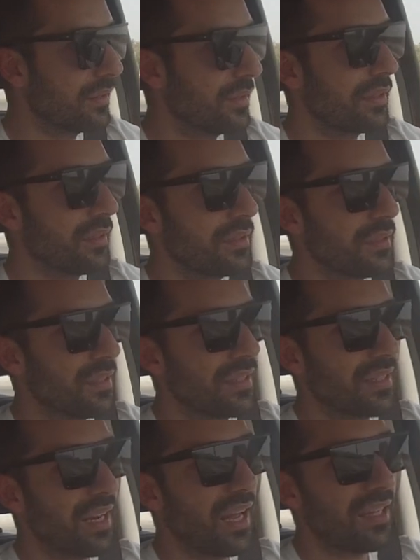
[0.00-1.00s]
آه،
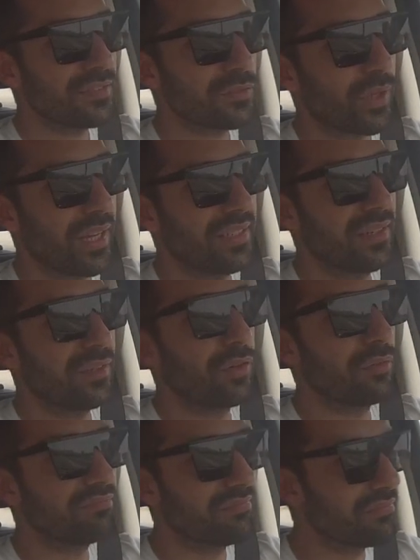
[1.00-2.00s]
لاحظتوا يعني
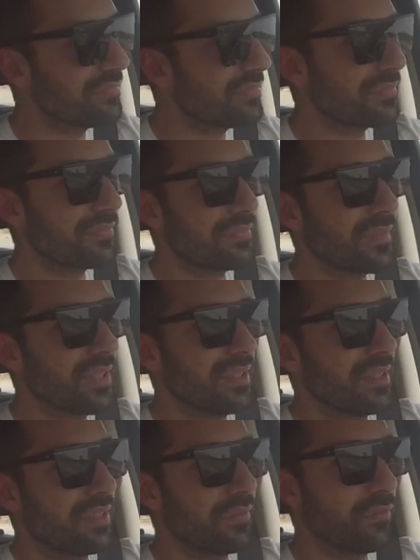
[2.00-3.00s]
اليوم
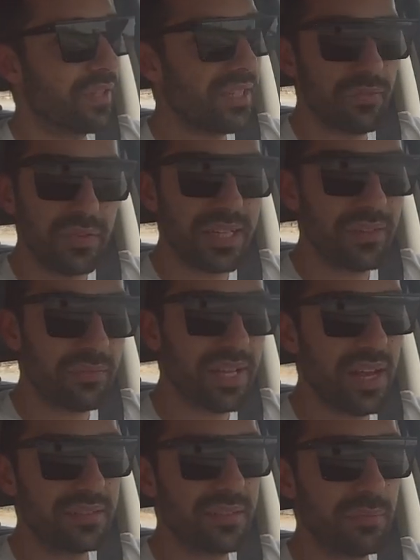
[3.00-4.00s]
في في في
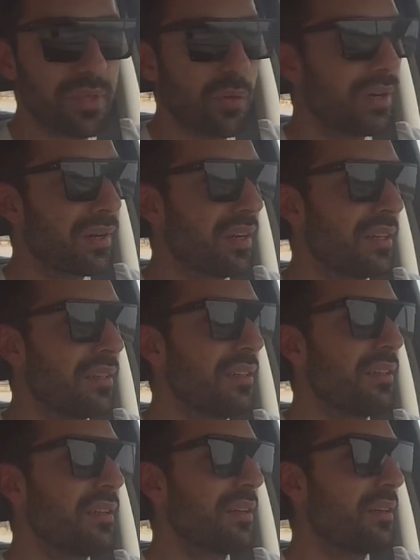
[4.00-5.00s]
عزم دوران
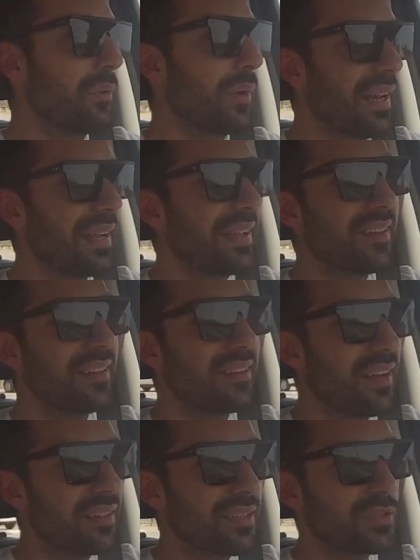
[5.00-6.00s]
ولكن
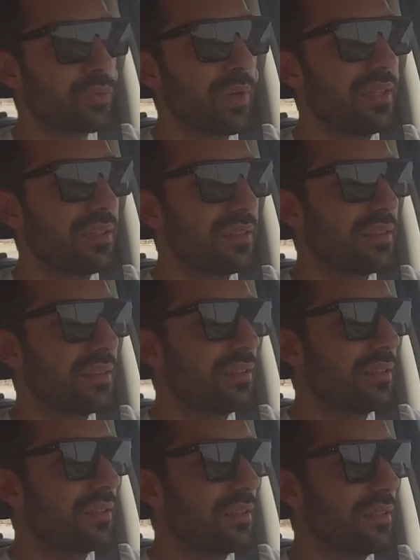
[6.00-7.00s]
نقصها شويه
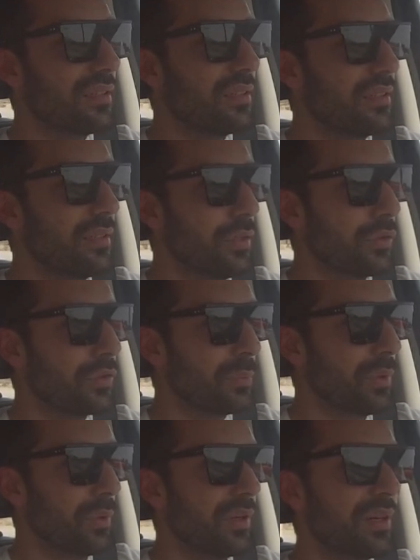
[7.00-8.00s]
هورس
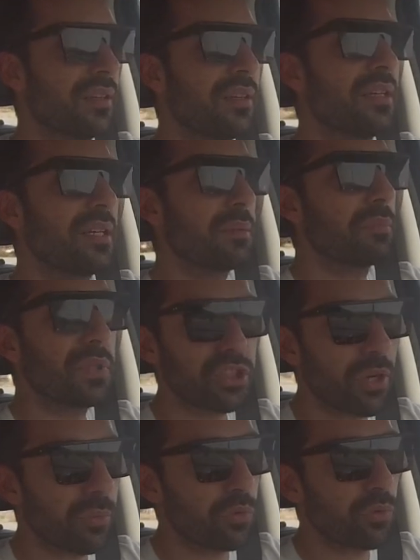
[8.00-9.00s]
باور
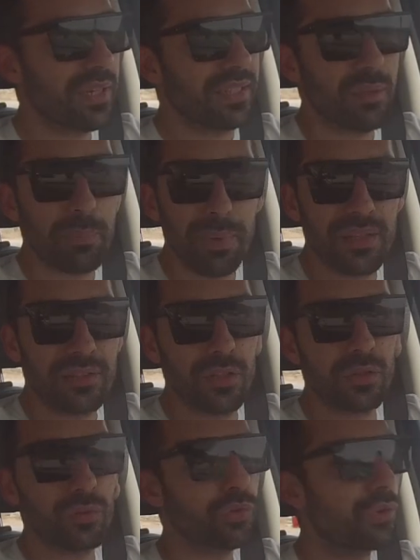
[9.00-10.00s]
برجع بقول الديبند
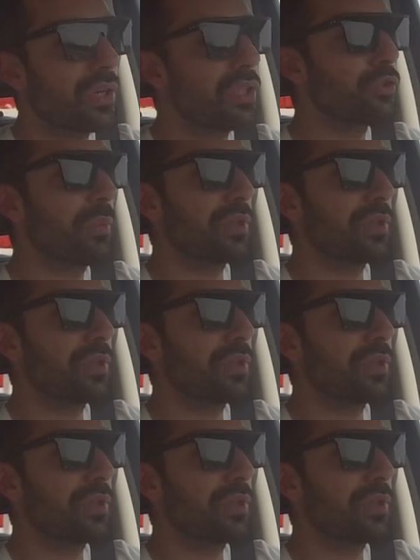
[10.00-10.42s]
انتو لشو